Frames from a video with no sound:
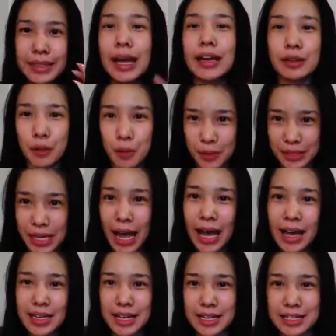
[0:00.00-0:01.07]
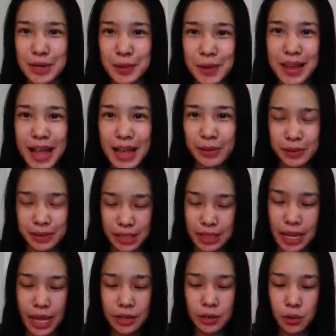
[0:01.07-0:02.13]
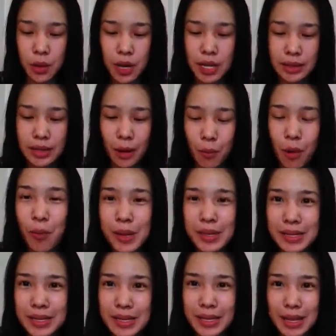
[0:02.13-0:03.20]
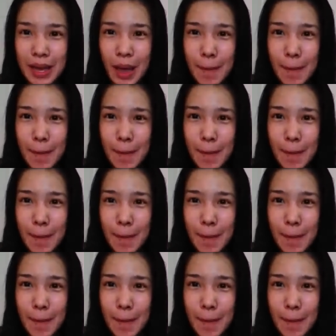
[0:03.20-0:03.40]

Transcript: ยังโหลดค่ะ ยังใช้เวลาโหลดกันนานอยู่ แต่ว่าวันนี้